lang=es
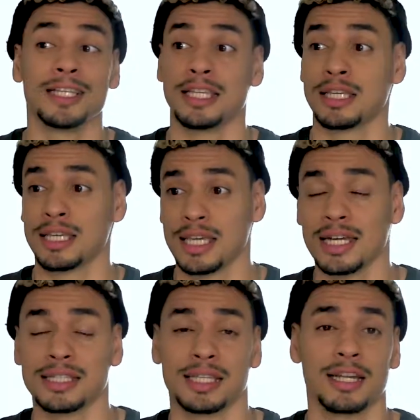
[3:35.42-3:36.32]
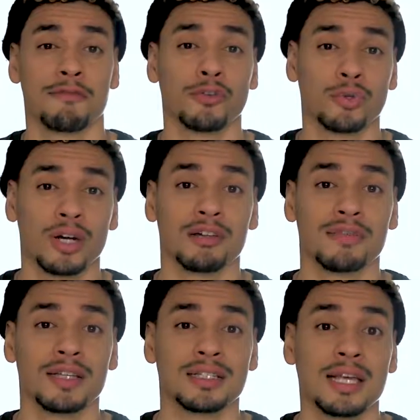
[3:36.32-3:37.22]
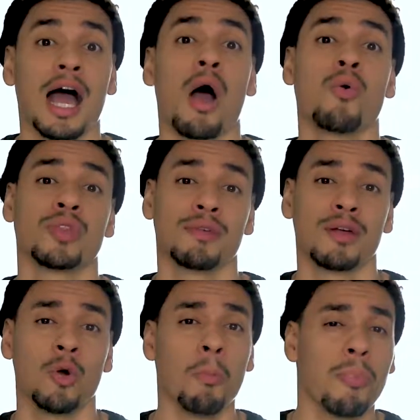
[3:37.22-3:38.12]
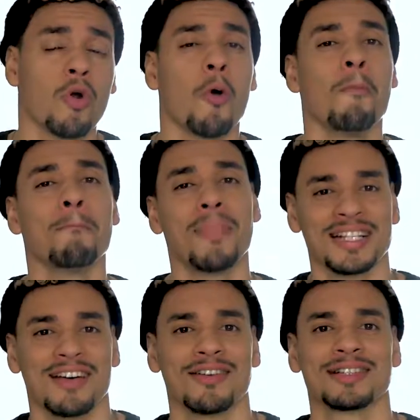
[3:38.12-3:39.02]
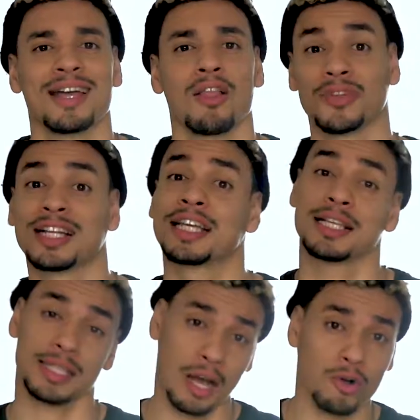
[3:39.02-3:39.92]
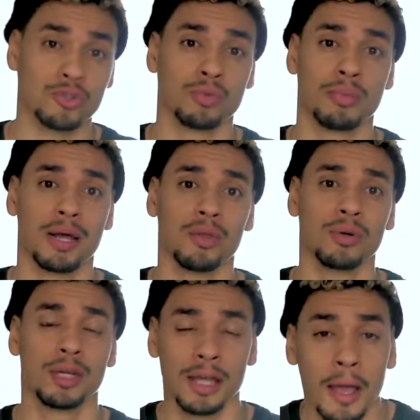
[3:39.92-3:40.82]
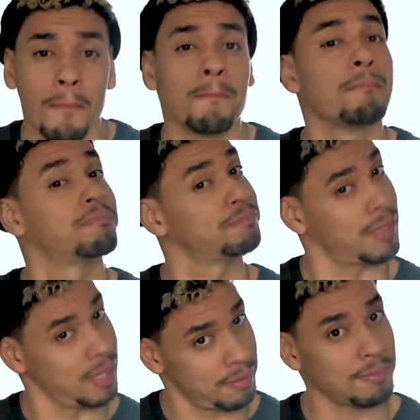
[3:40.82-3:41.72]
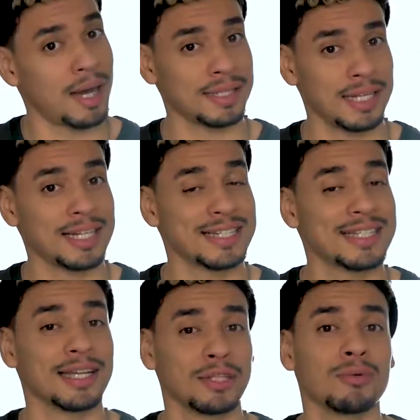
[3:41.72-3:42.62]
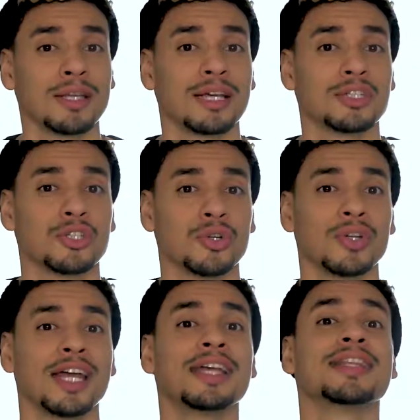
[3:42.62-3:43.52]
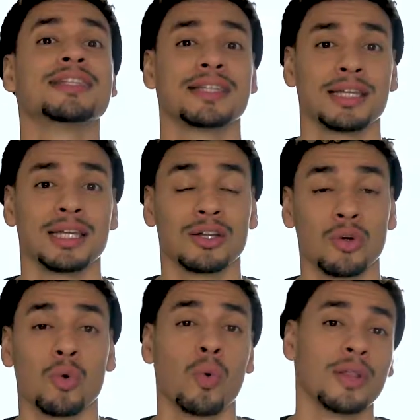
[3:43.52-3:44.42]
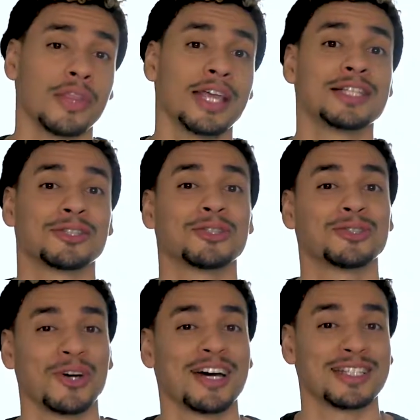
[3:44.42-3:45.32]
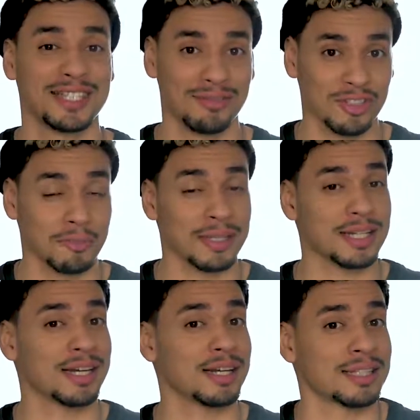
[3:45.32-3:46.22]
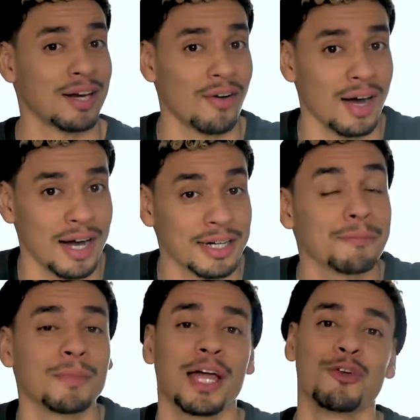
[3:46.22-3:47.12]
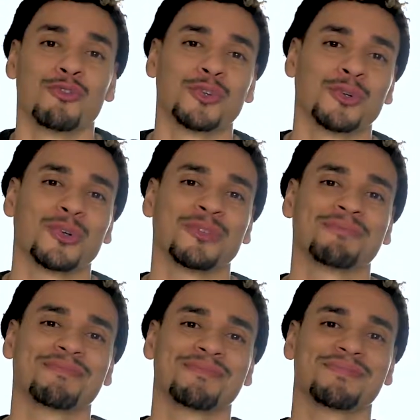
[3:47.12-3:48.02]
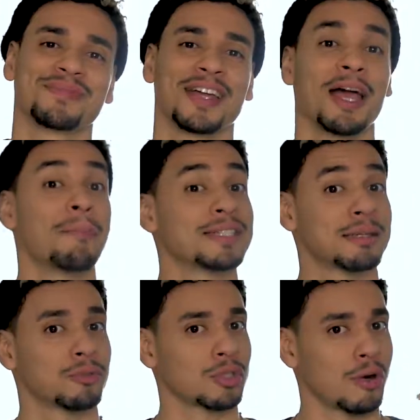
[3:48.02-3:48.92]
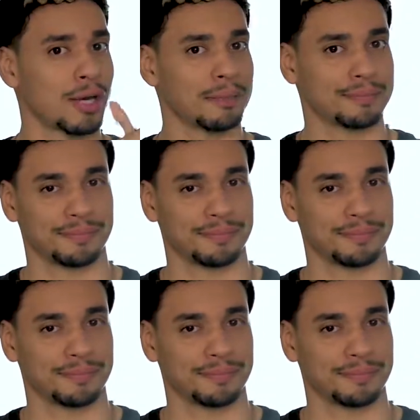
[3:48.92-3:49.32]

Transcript: y quieres tener fotografías a un nivel un poco más avanzado del que ya estás acostumbrado, vas a tener cierta obligación en decidir con cuál de estos dos archivos vas a querer trabajar en un futuro. Empecemos ahora.